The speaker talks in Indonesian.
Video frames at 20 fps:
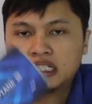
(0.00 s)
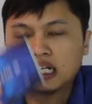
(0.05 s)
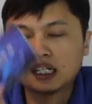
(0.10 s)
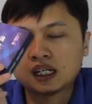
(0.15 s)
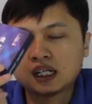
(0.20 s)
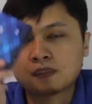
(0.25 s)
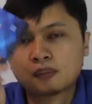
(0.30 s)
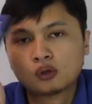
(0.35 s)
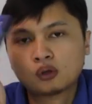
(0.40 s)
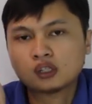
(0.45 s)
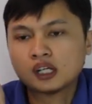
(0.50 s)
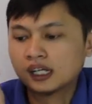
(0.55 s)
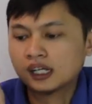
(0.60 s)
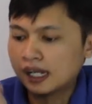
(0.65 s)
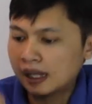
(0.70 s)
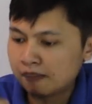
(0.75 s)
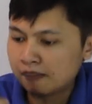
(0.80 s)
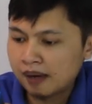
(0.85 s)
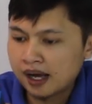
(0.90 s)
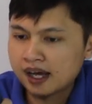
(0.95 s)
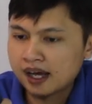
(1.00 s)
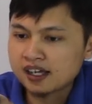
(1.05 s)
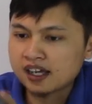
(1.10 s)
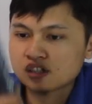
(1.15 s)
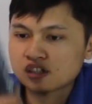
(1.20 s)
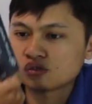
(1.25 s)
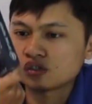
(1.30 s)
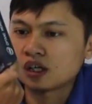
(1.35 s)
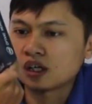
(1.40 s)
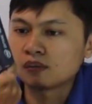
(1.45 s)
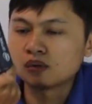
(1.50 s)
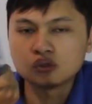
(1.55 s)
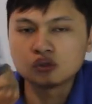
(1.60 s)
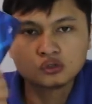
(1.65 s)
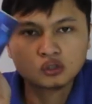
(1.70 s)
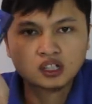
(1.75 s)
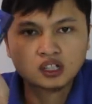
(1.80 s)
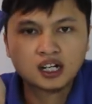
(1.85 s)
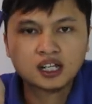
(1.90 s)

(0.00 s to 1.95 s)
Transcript: ini adalah produk lama yang sudah meluncur